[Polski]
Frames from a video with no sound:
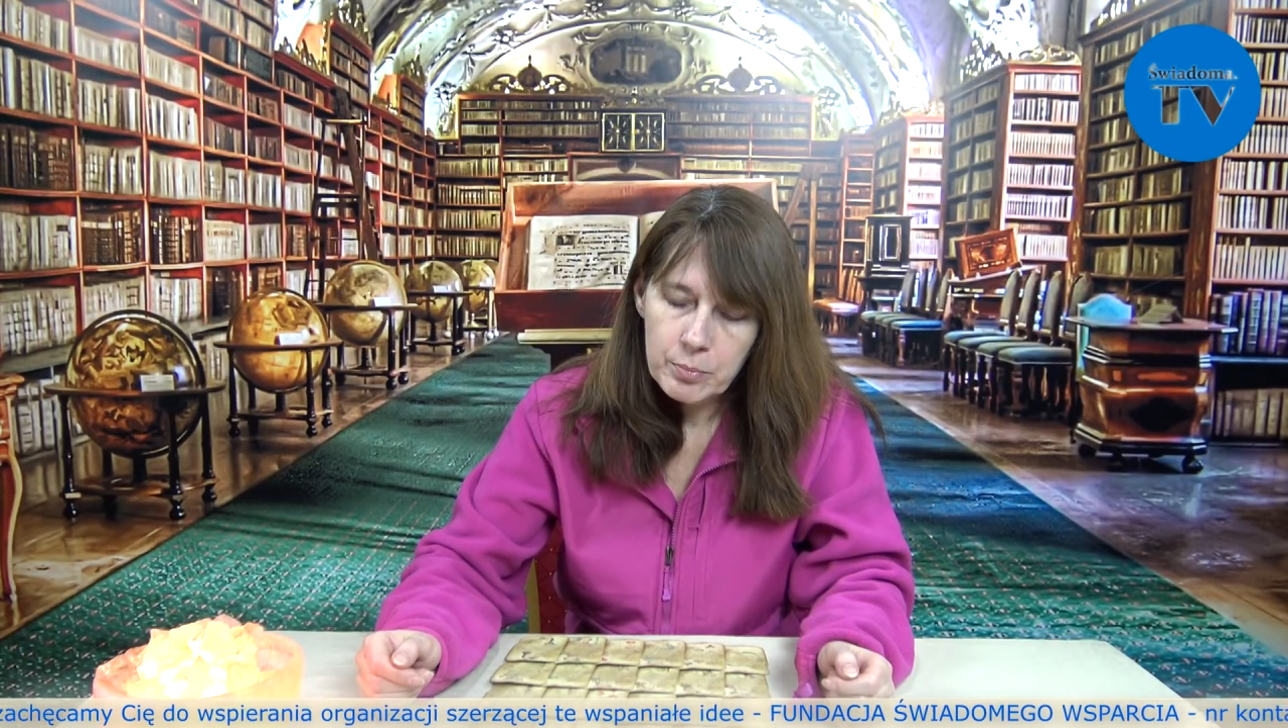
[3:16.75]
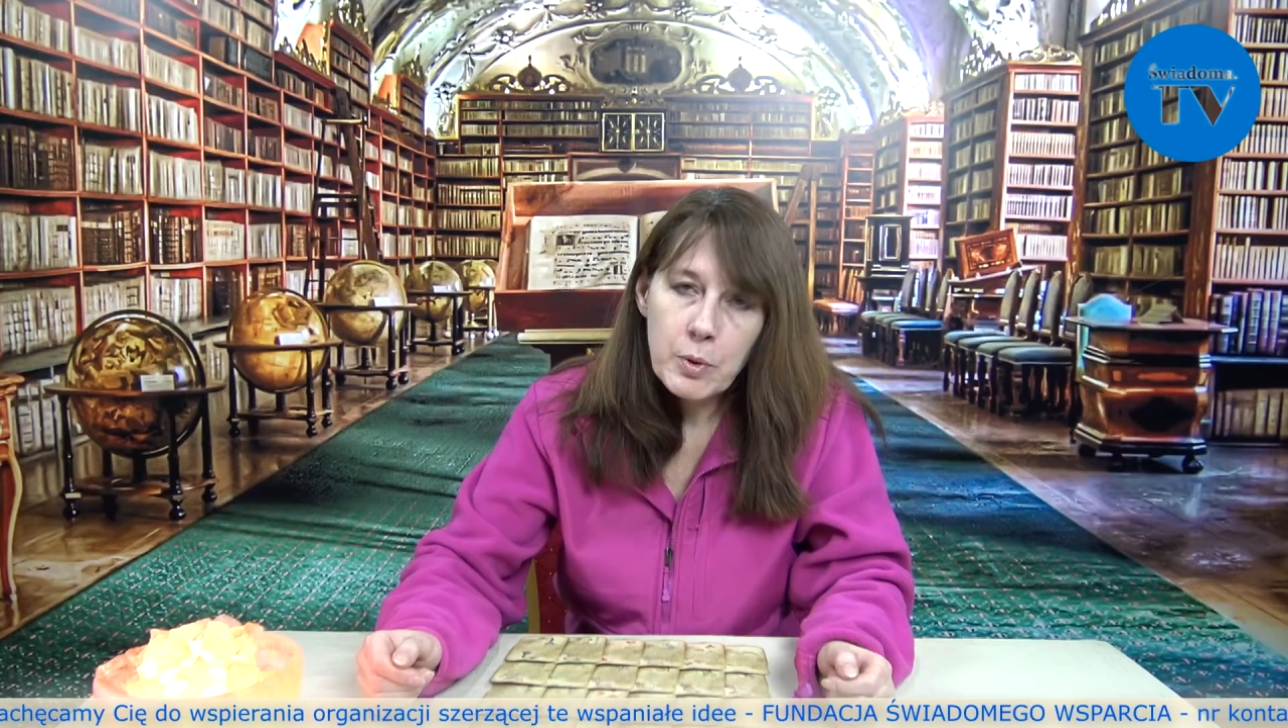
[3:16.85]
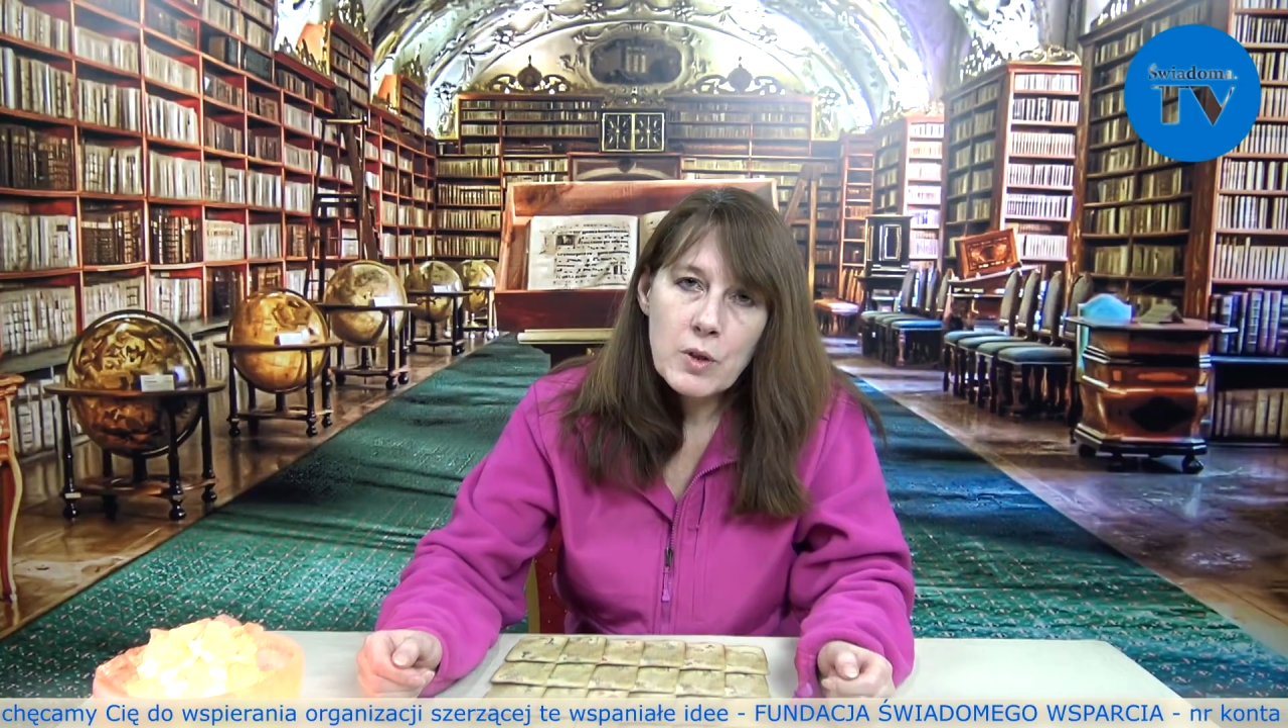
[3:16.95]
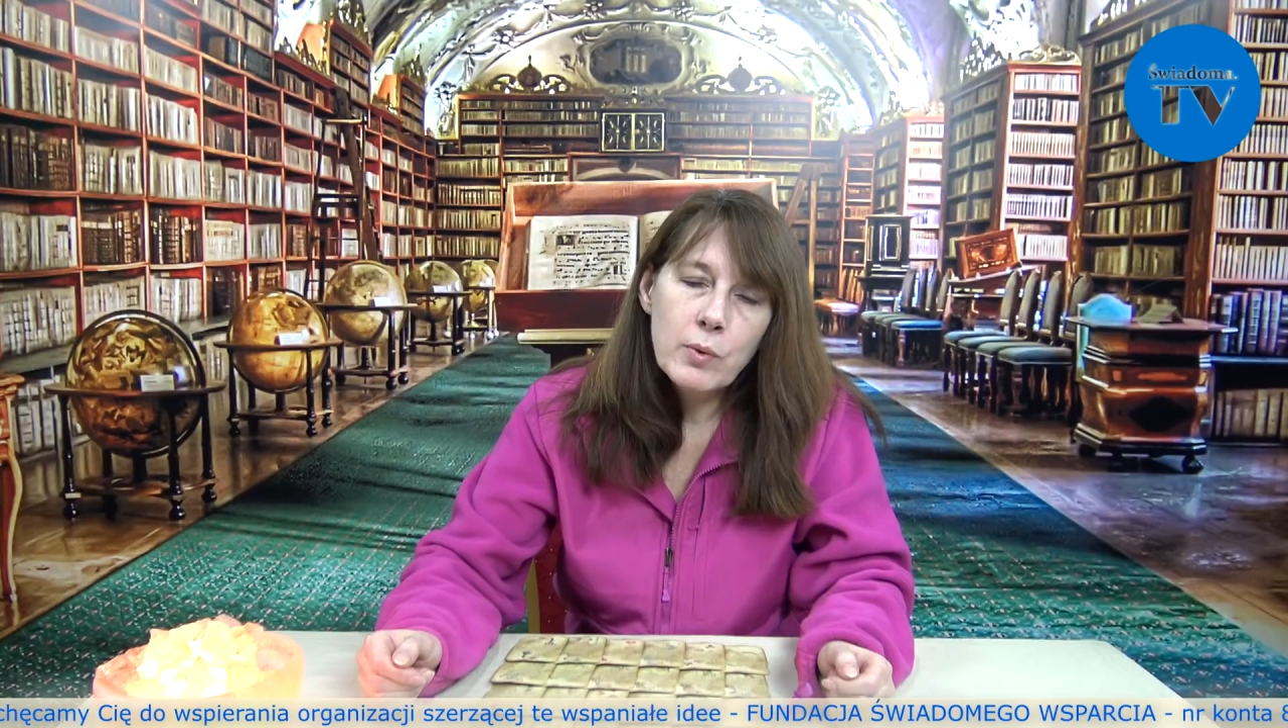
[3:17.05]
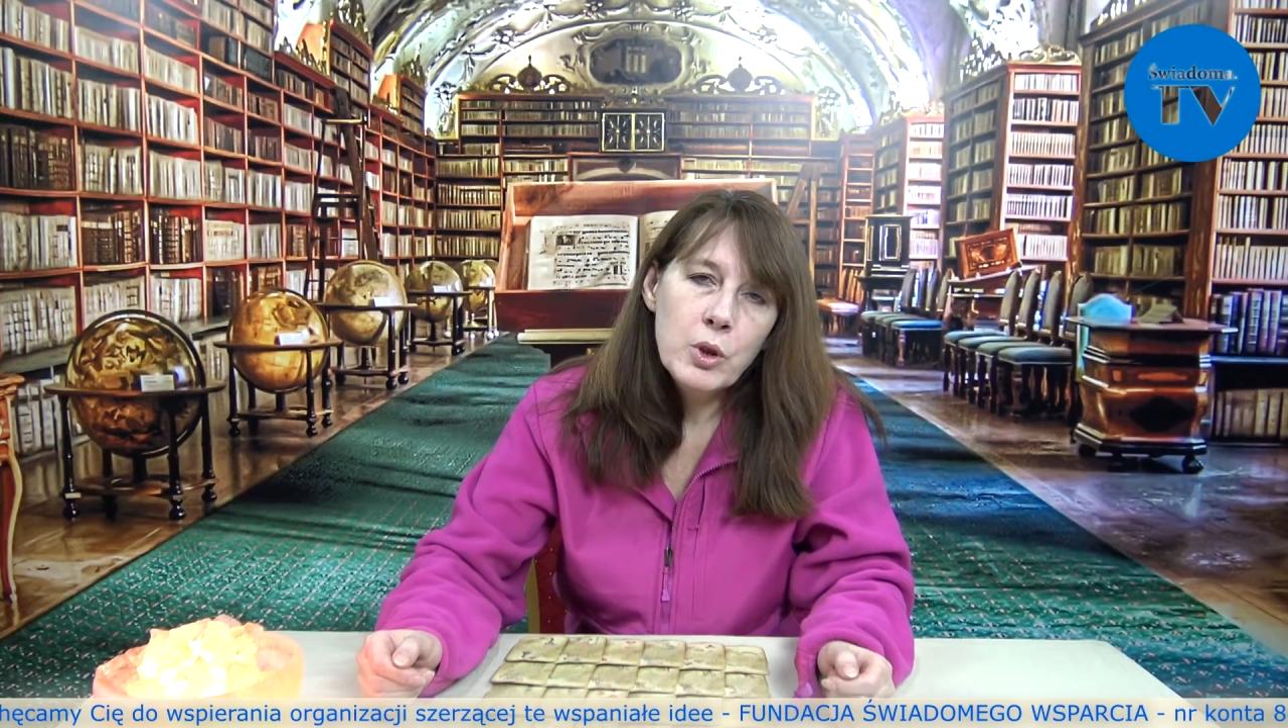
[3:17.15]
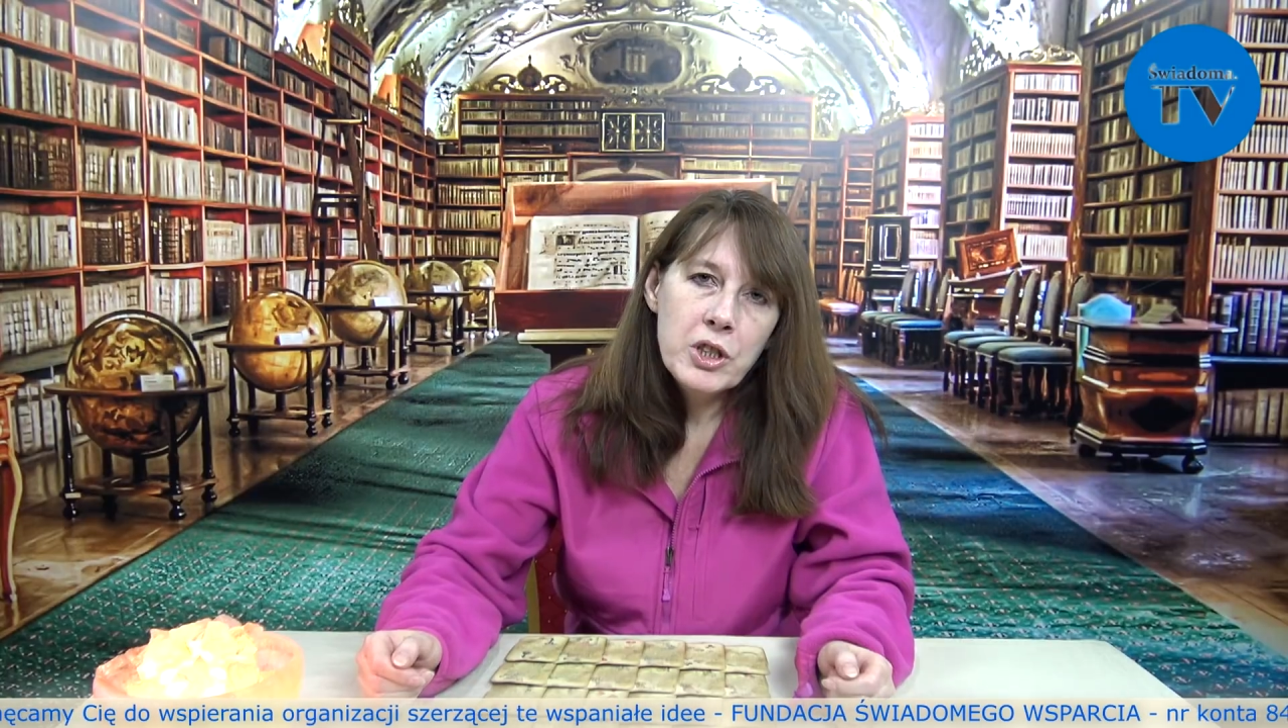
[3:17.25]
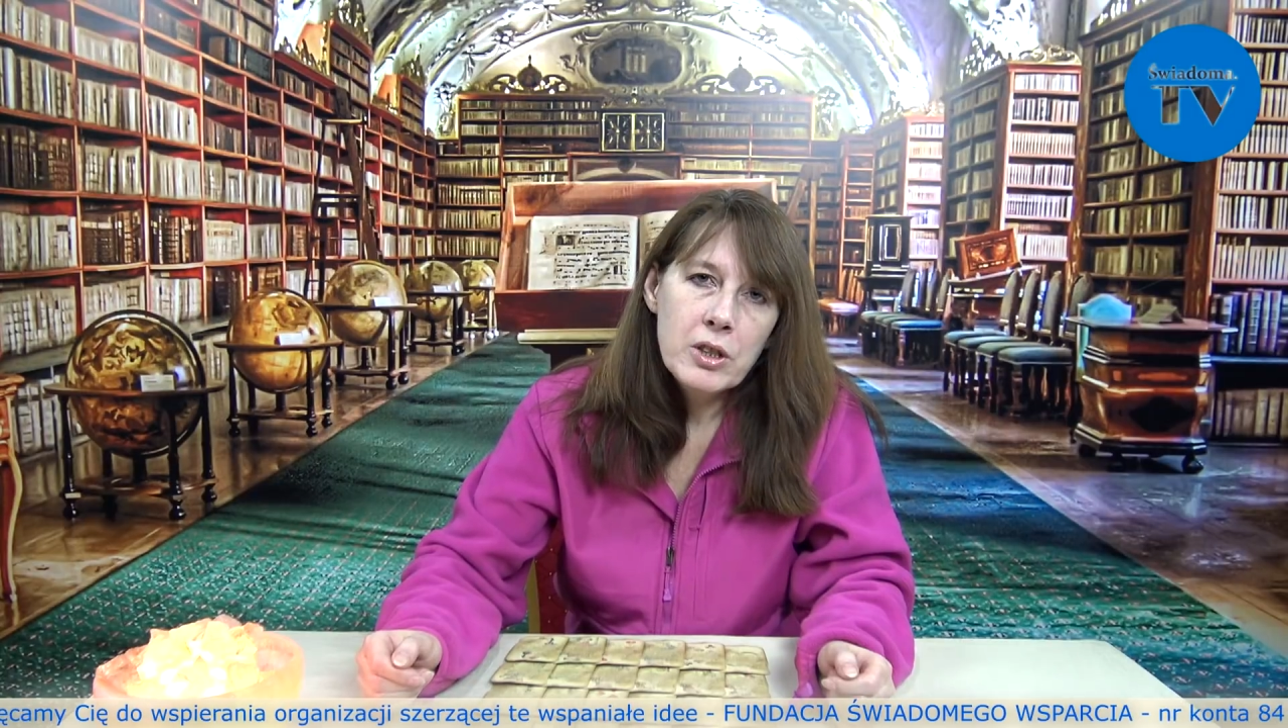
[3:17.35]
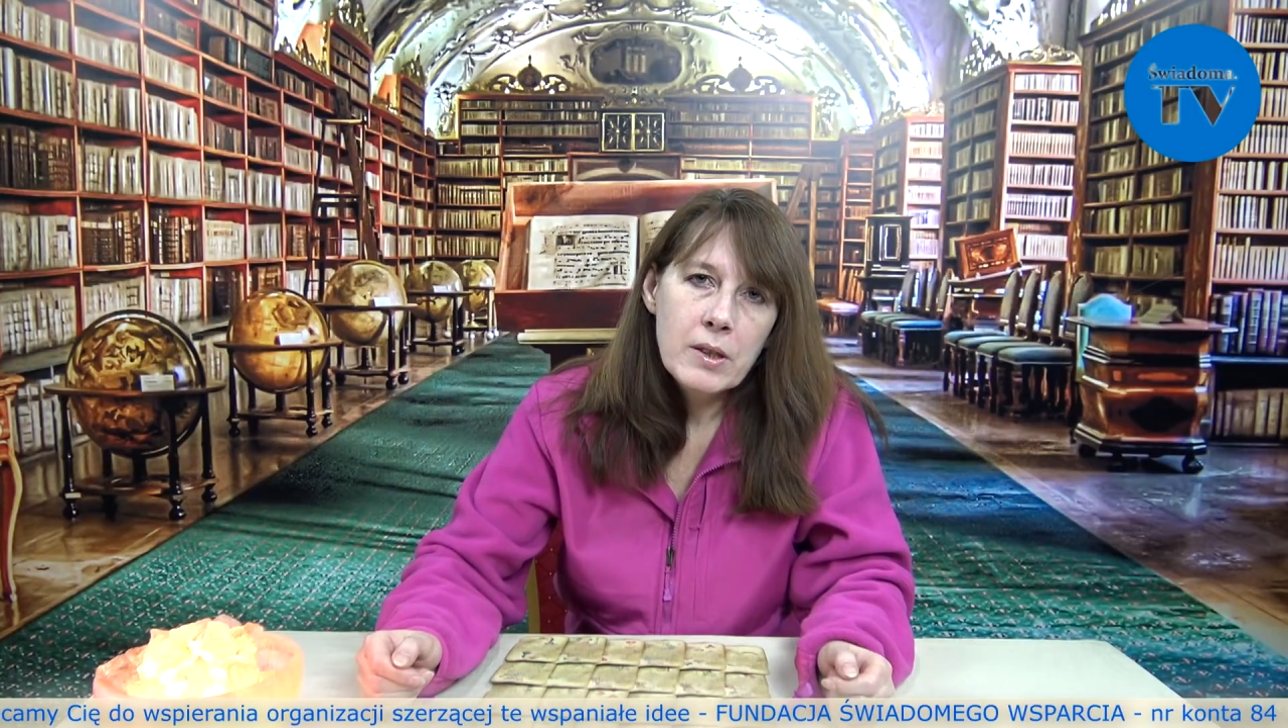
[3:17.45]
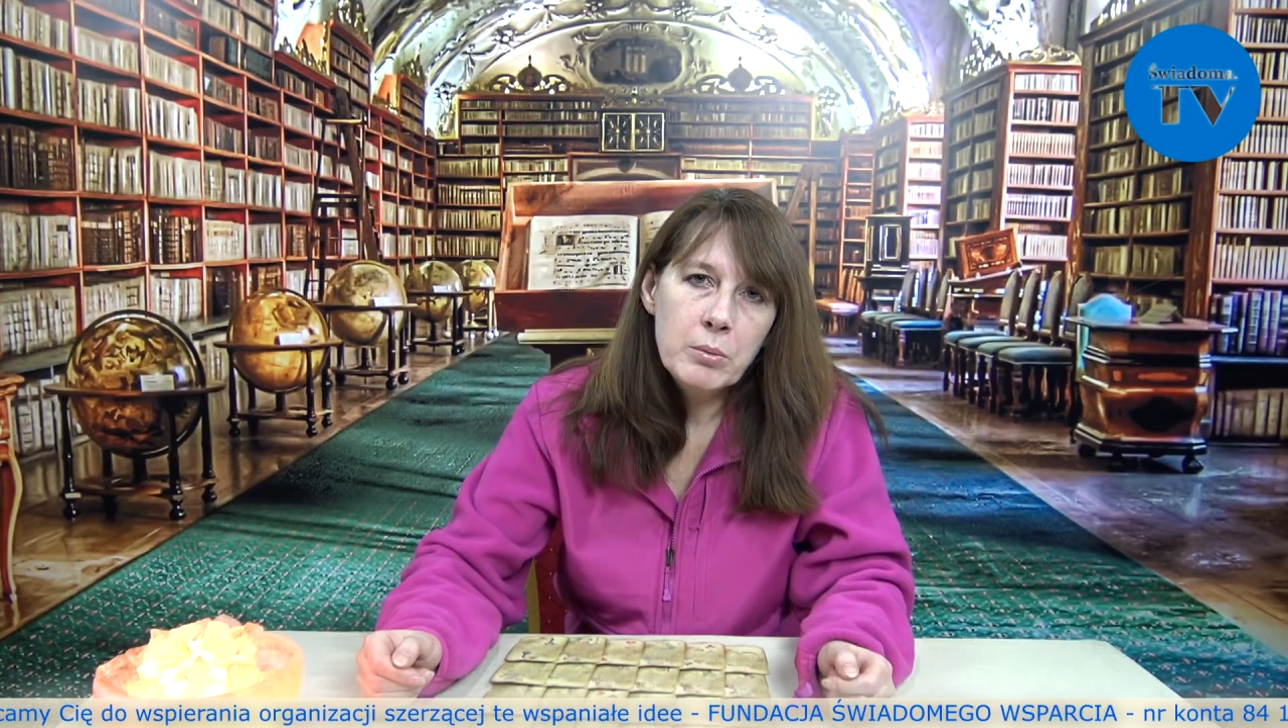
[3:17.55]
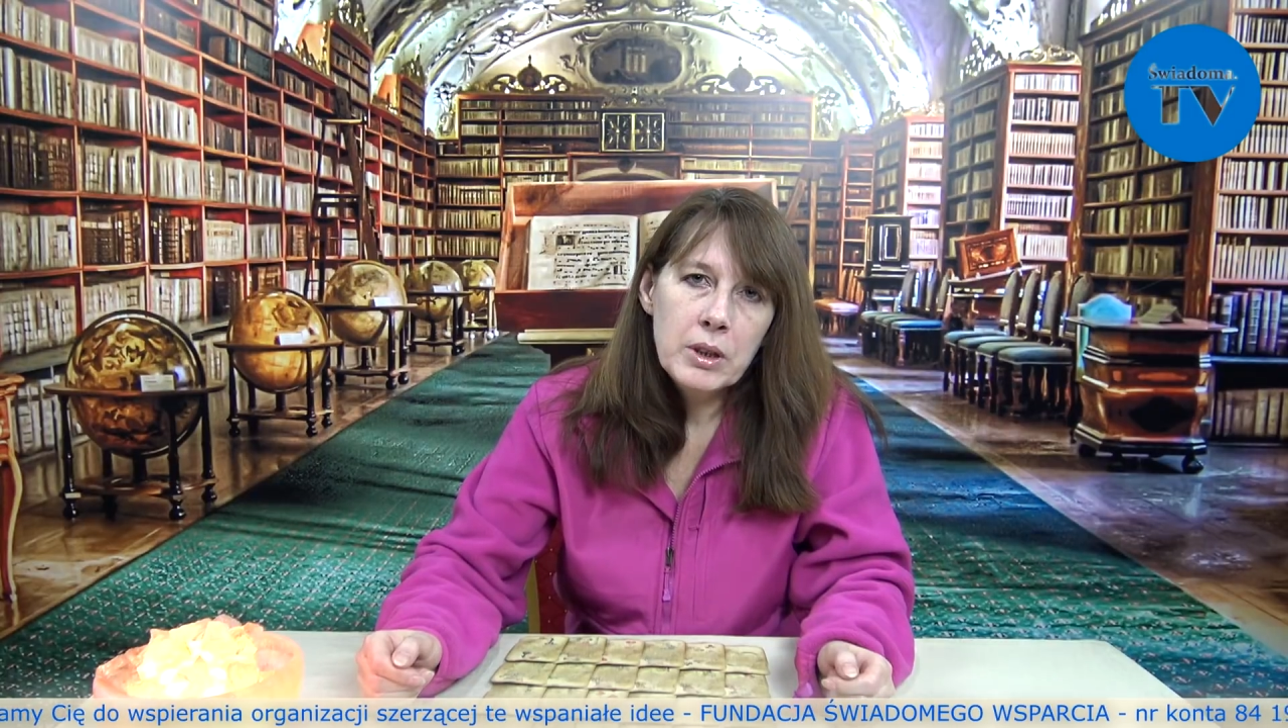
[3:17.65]
pozwólcie
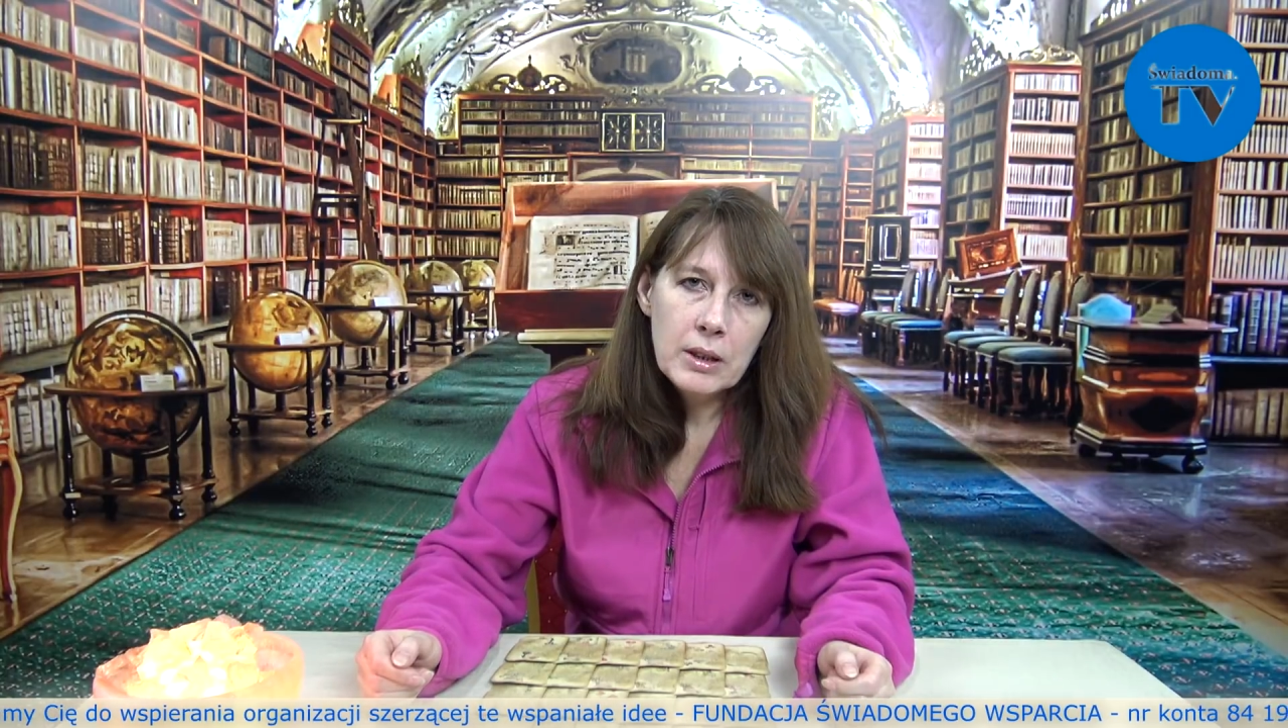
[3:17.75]
sobie